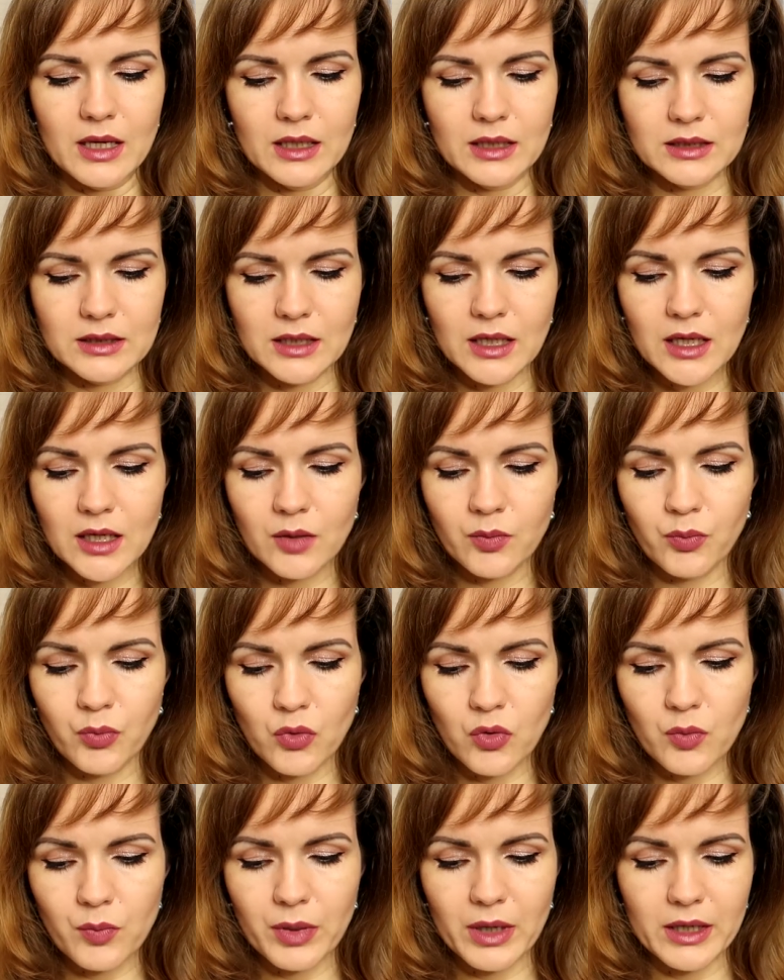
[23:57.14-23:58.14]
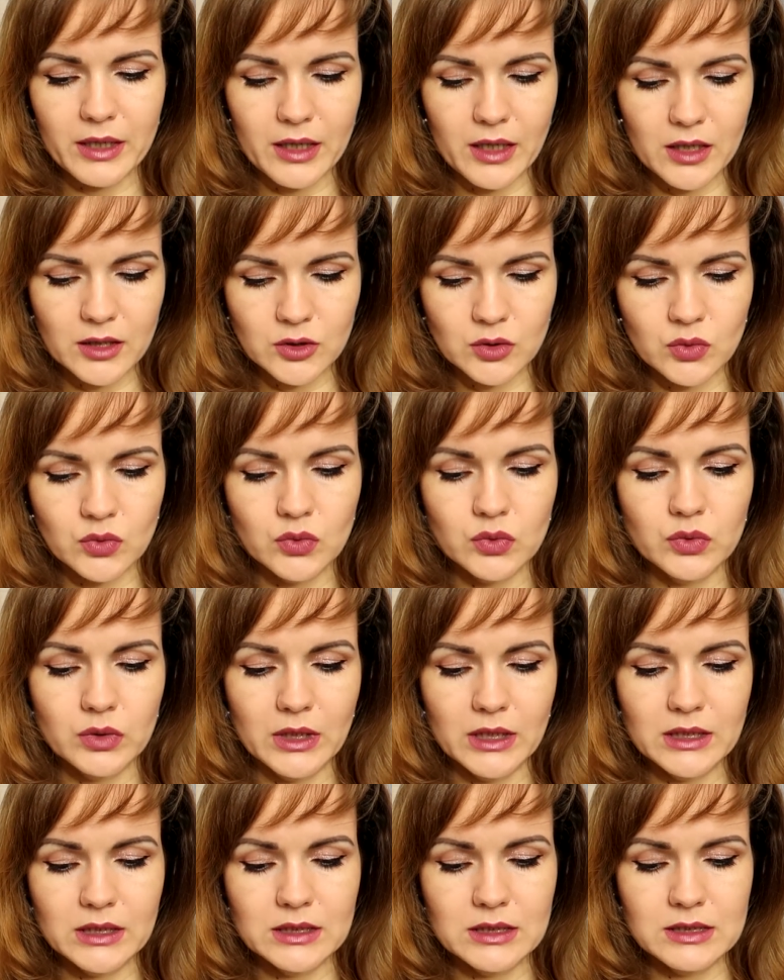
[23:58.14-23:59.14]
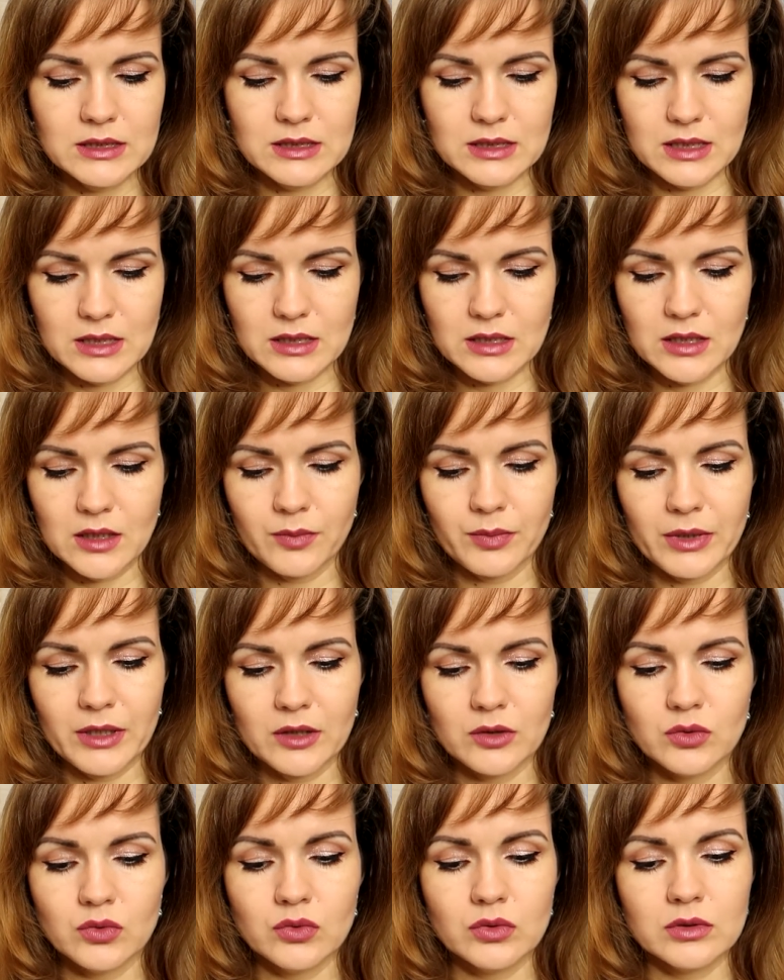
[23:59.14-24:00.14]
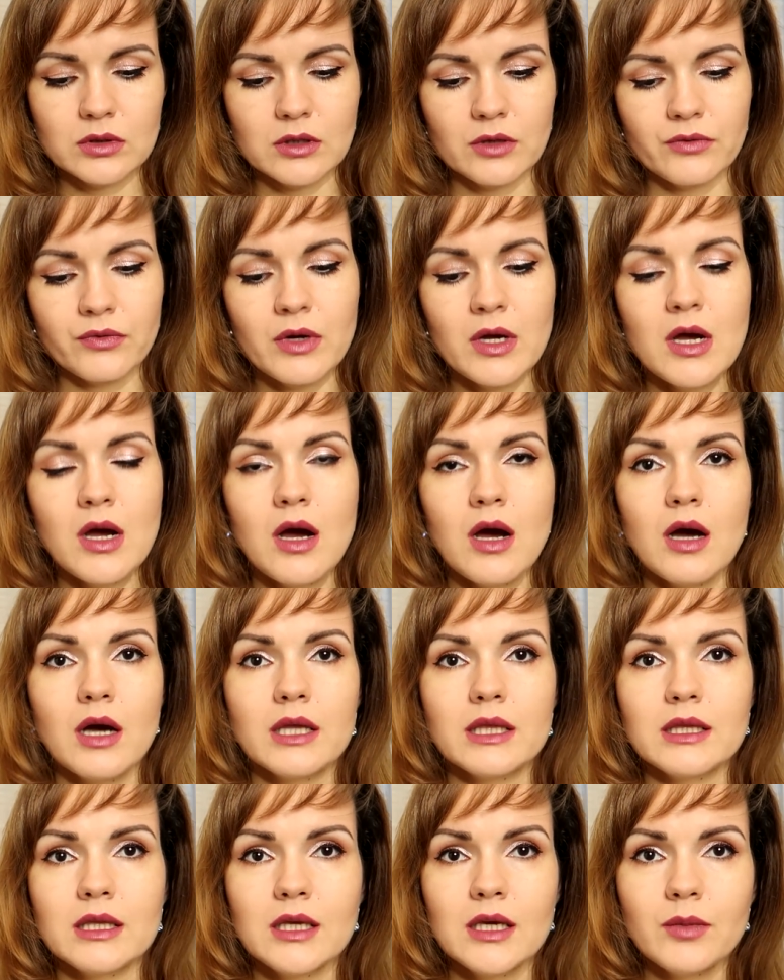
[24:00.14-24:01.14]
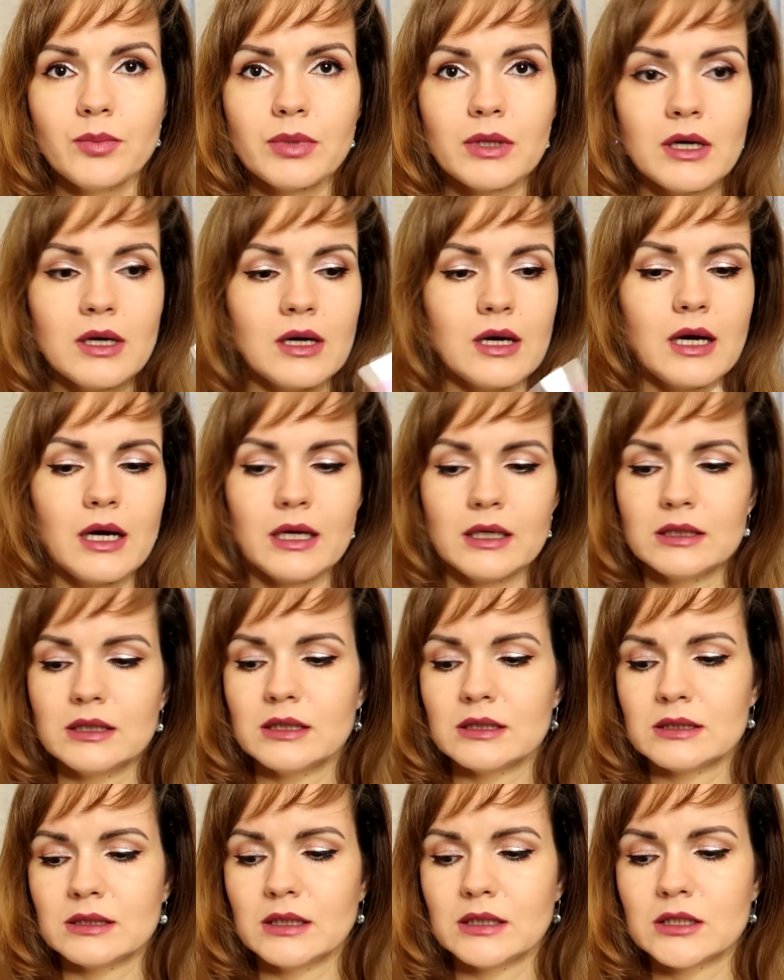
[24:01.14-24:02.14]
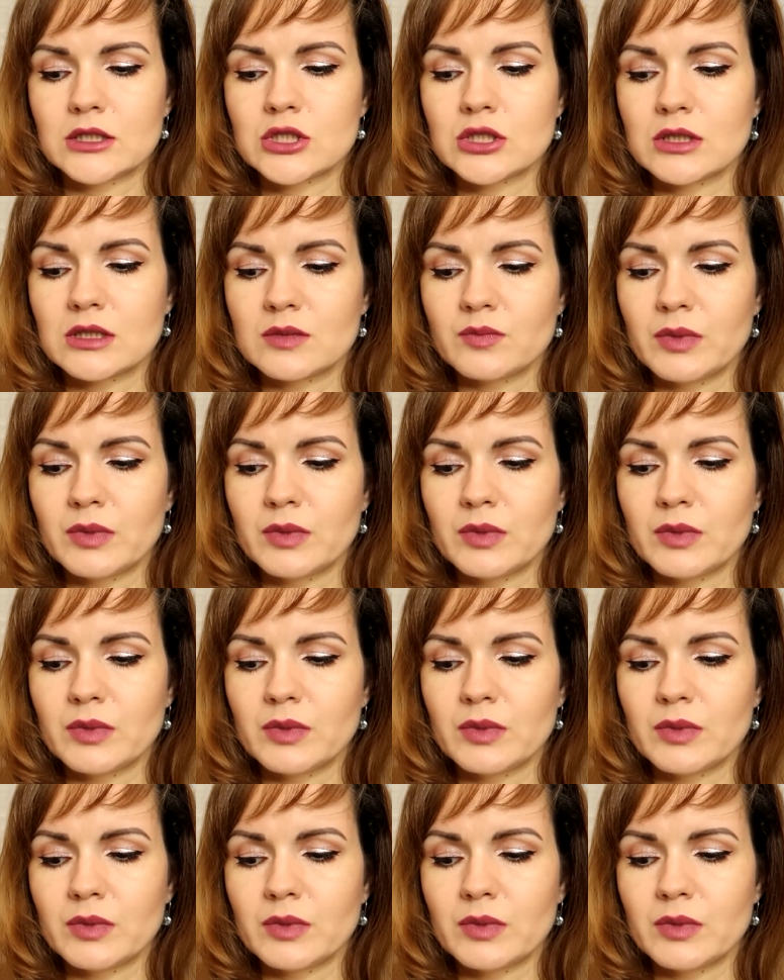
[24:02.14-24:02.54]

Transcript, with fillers: Итак, по порядку нанесения продуктов. Неплохая достаточно с